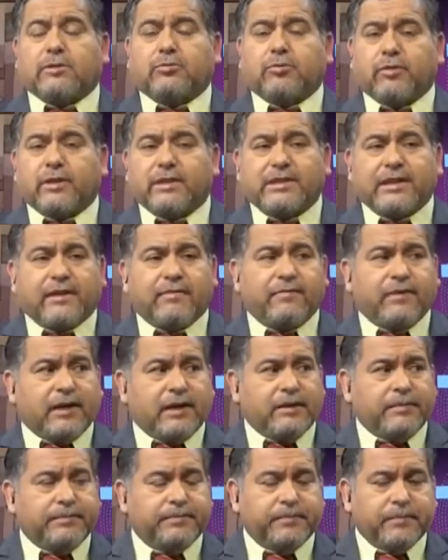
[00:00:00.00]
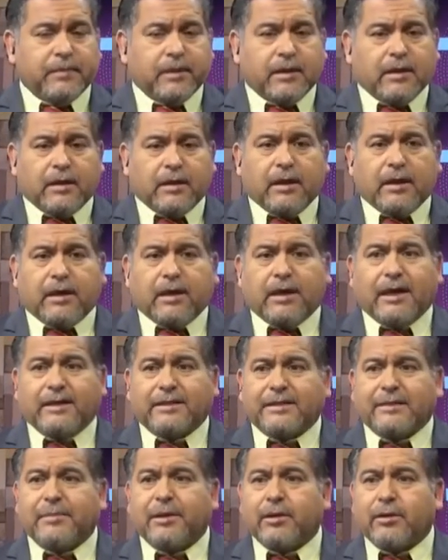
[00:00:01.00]
Eh, tú decías bien, eh,
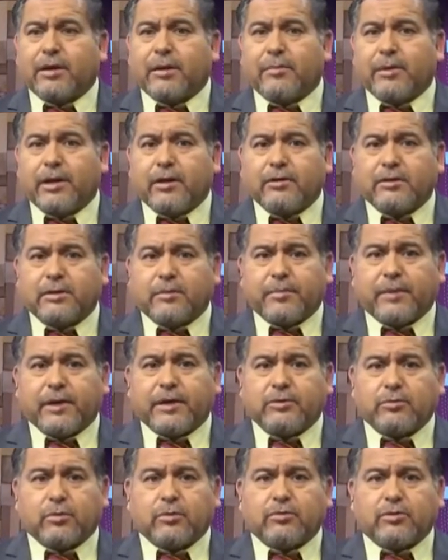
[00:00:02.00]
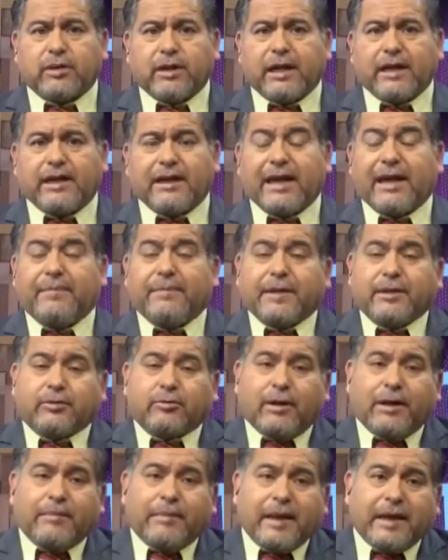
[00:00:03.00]
el tema de los camioneros se puede solucionar
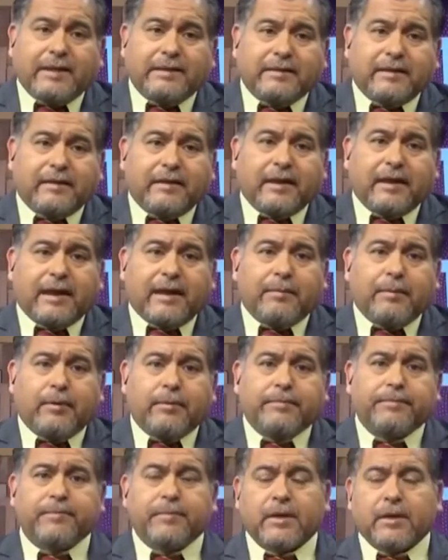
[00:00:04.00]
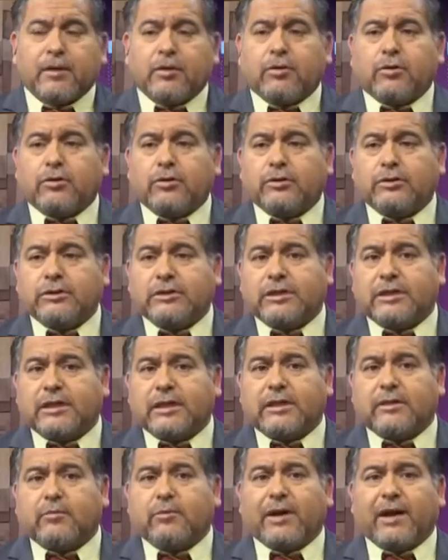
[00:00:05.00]
eventualmente, digamos, con
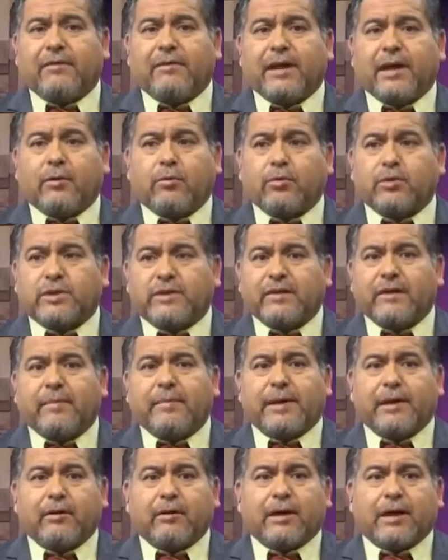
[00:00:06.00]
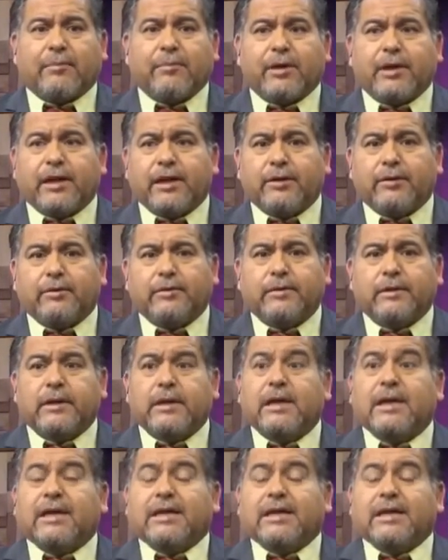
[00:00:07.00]
una vía exclusiva para los camioneros.